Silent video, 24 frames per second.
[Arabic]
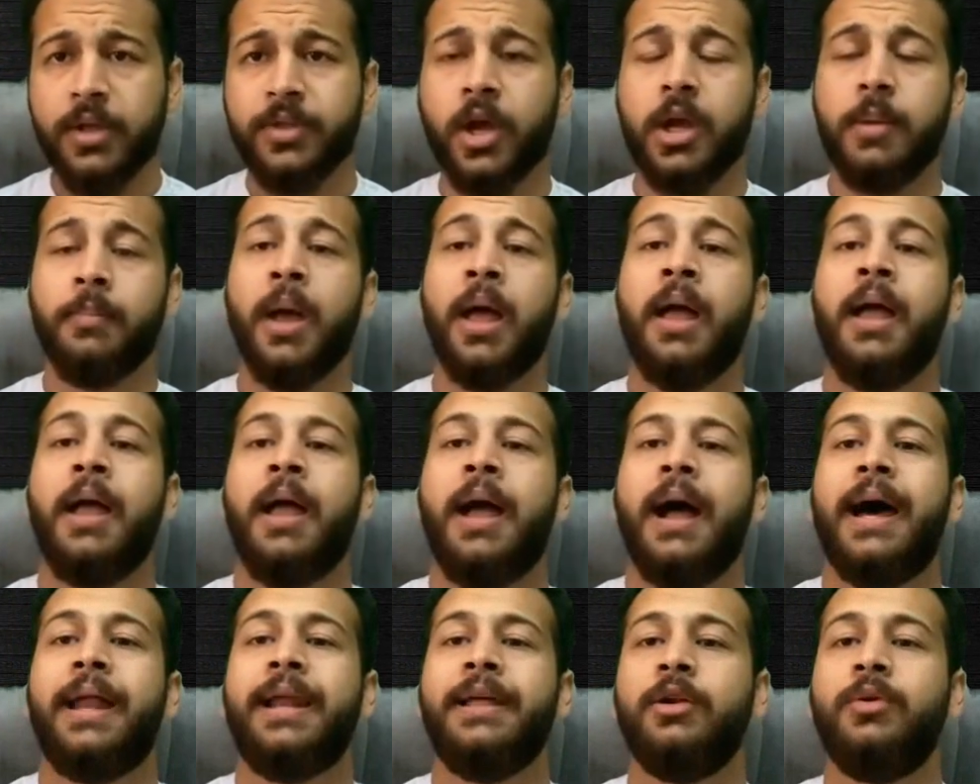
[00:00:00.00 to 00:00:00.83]
طيب
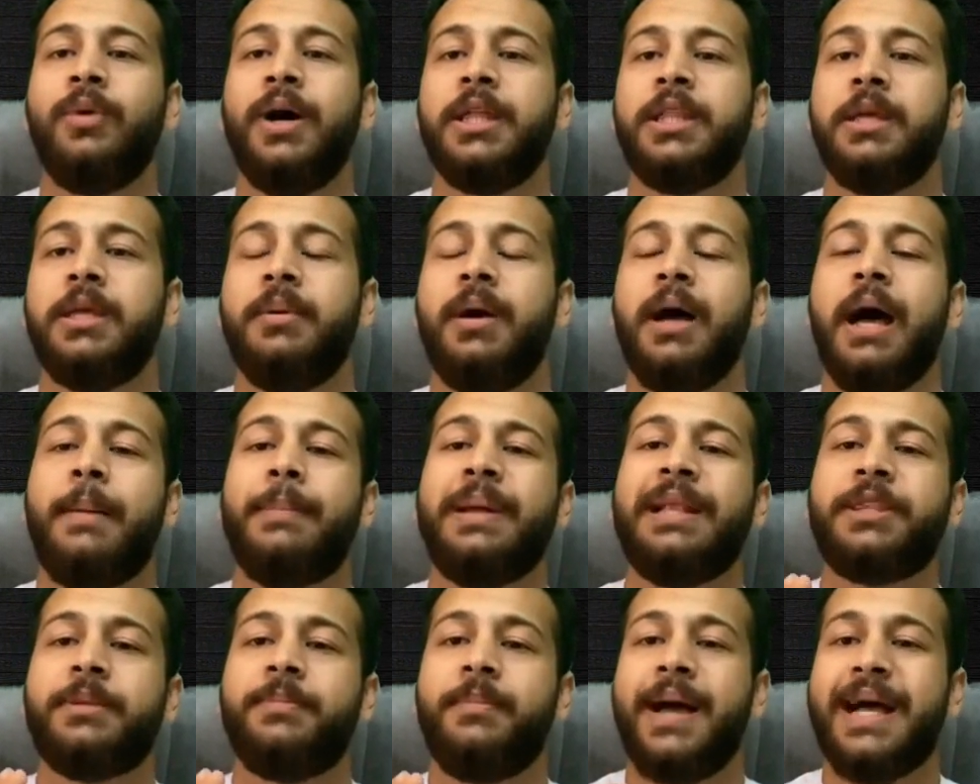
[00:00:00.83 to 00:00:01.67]
انا دلوقتي بقى
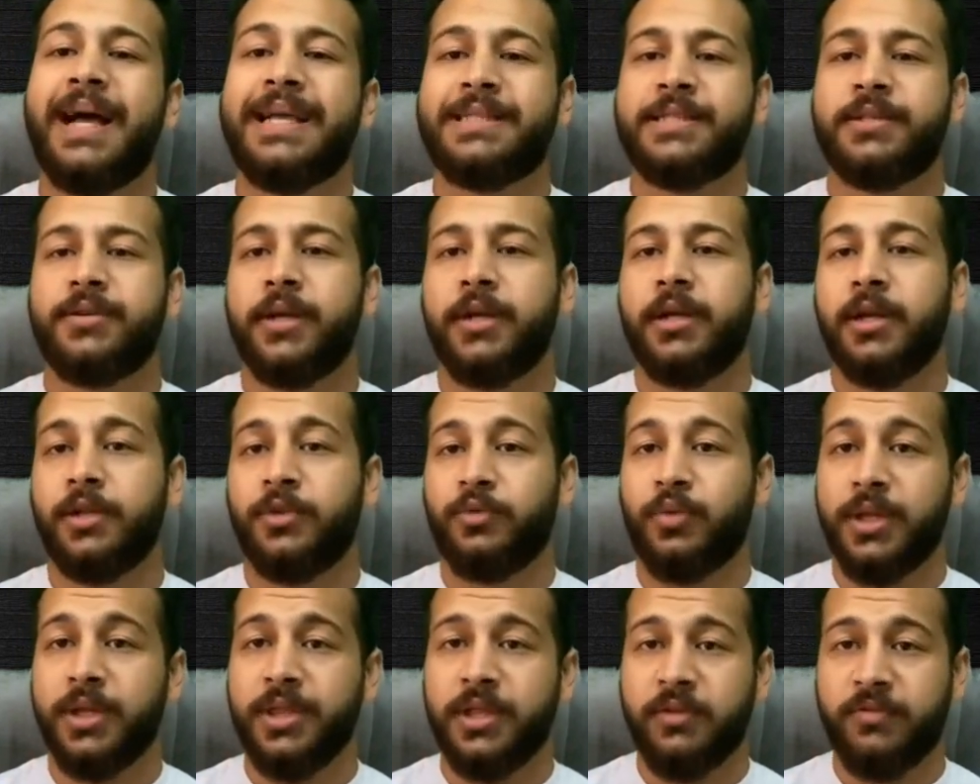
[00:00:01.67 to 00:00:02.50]
عملت ماسترنج ل
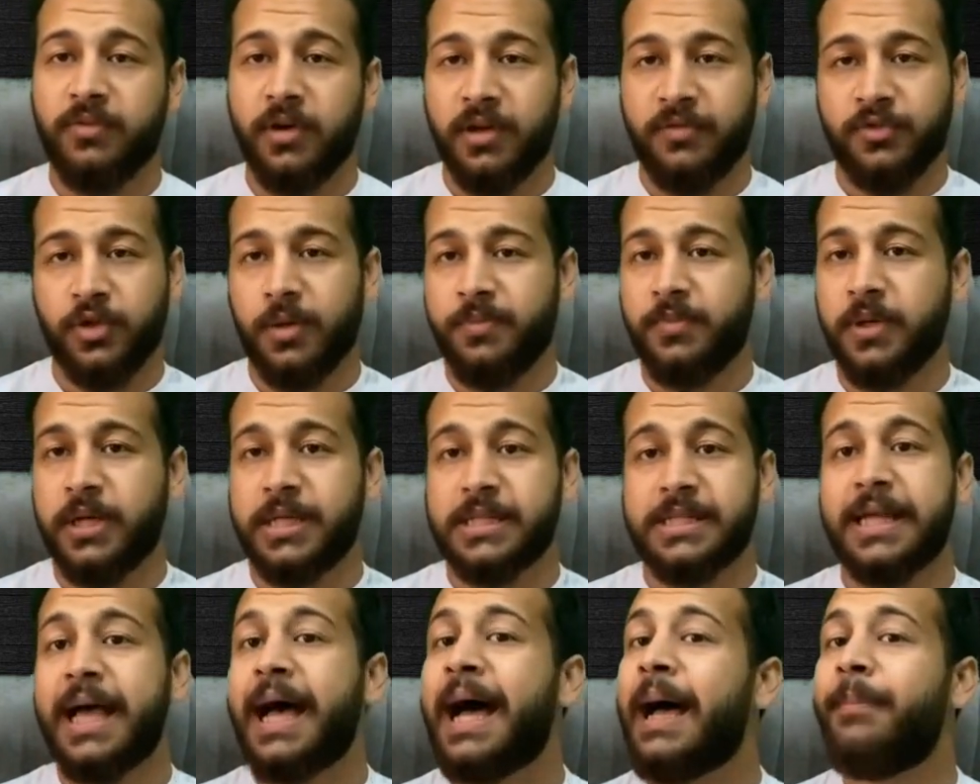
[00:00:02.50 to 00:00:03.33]
25
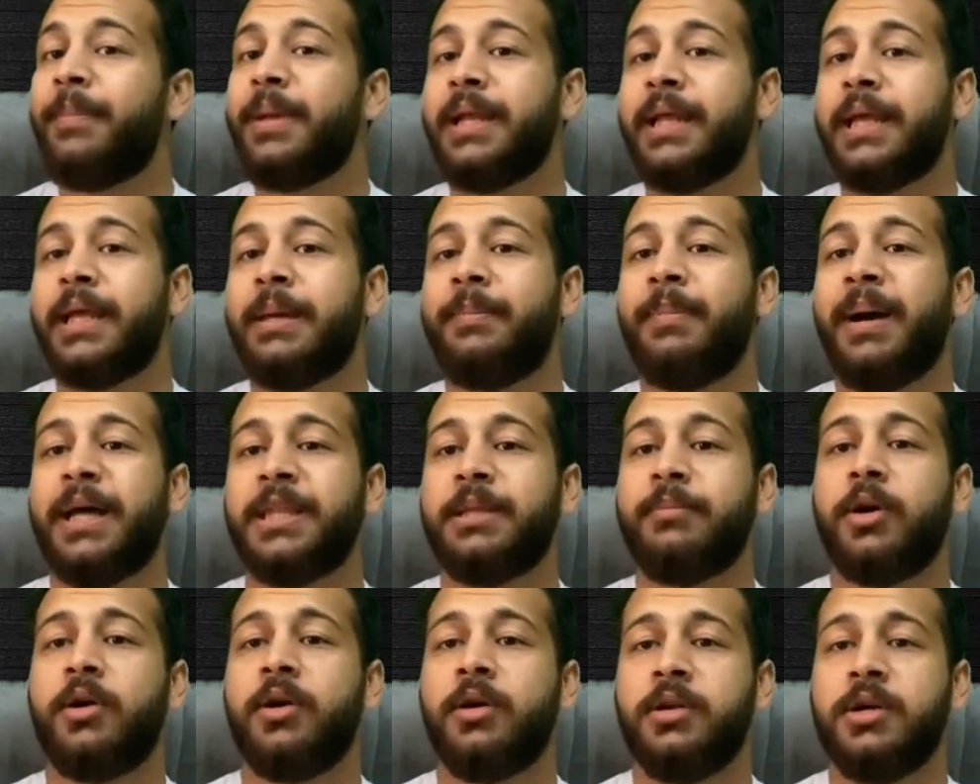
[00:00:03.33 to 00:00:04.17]
توبكس اعمل ايه بعد
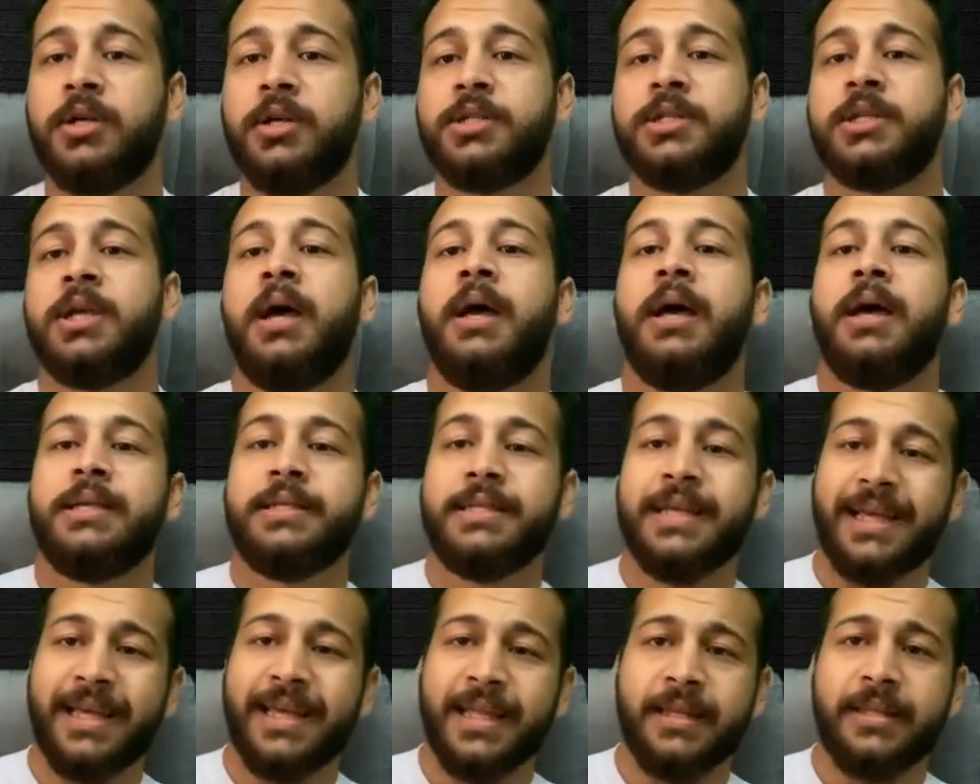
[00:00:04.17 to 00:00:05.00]
ما خلاص
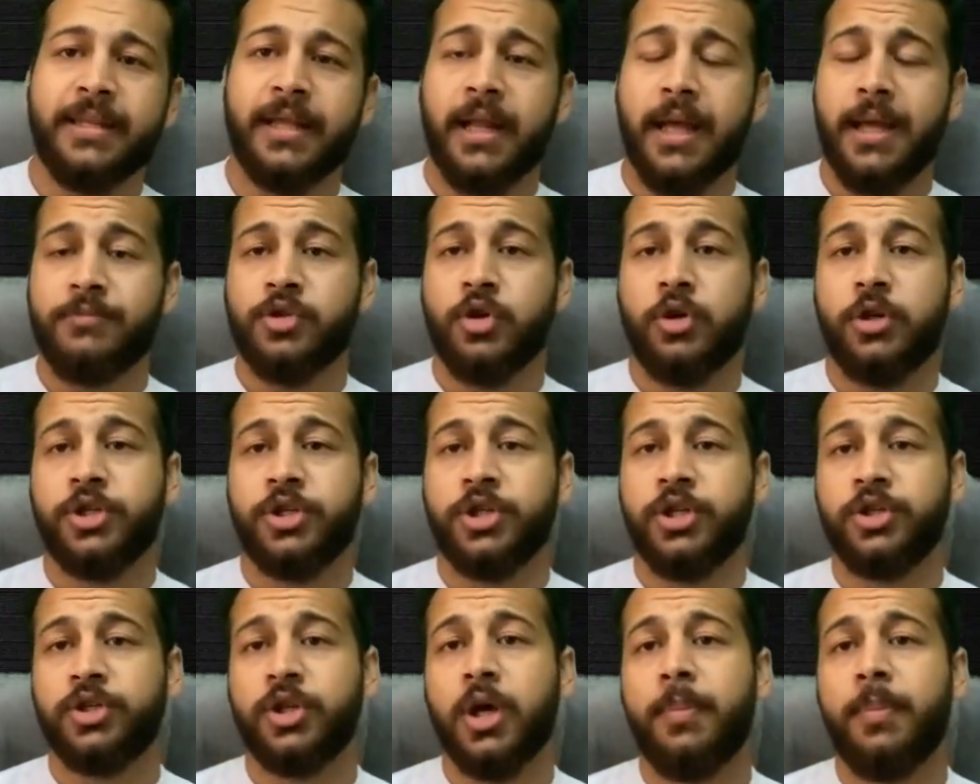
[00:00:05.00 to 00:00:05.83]
ذاكرت ال 25